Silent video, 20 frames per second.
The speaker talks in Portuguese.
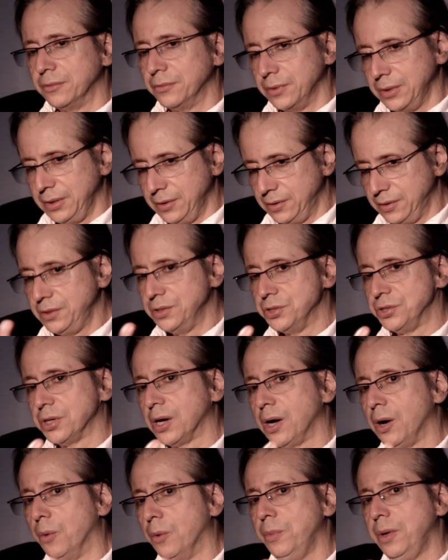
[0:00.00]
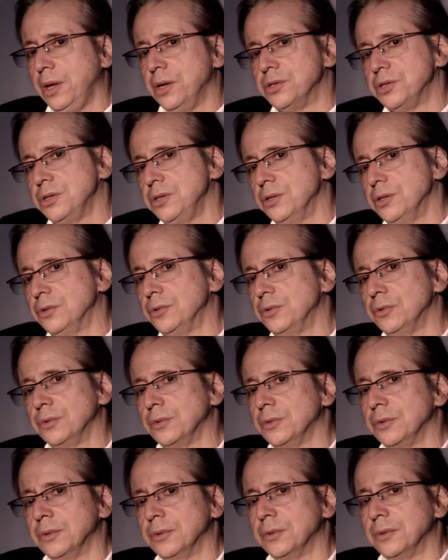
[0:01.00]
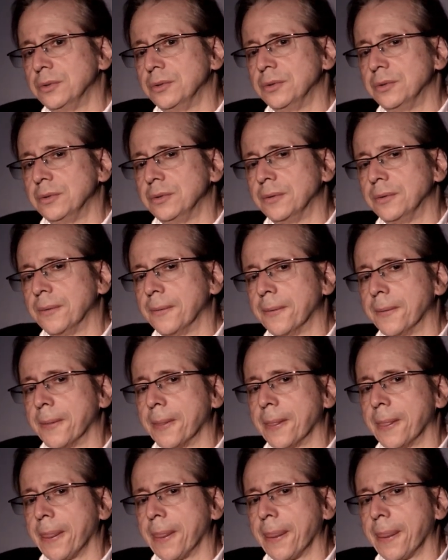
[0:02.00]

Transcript: existe realmente isso? a questão, eu,